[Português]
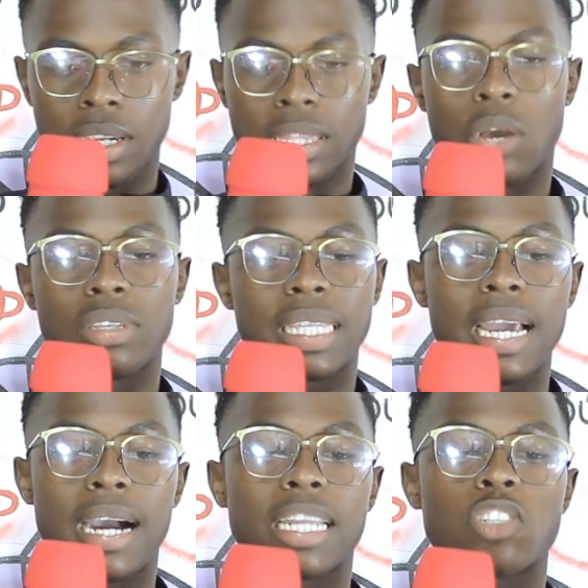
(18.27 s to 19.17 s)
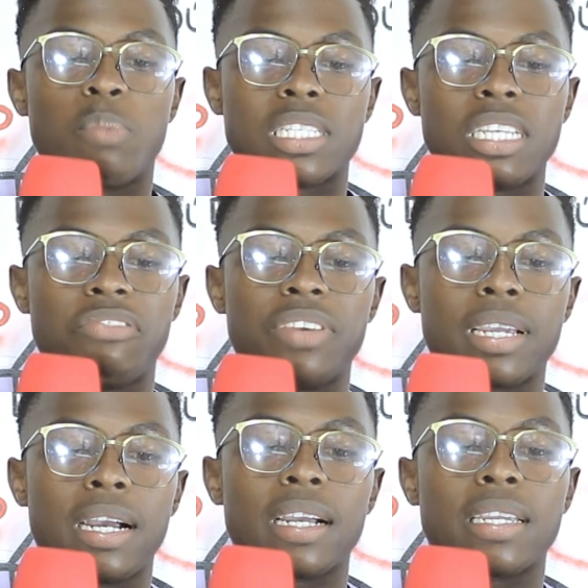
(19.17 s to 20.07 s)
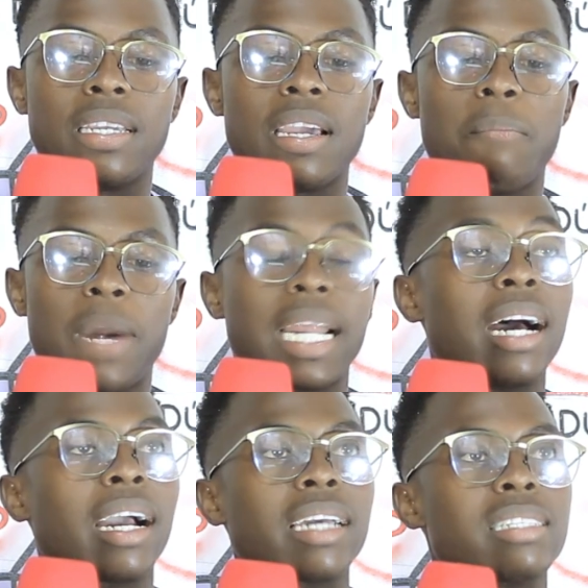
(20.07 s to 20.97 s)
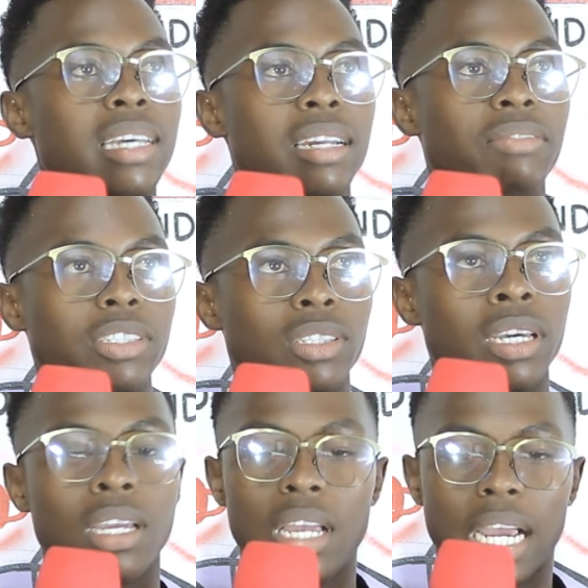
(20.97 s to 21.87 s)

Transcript: Então, e tem a área específica que é para reservas, né?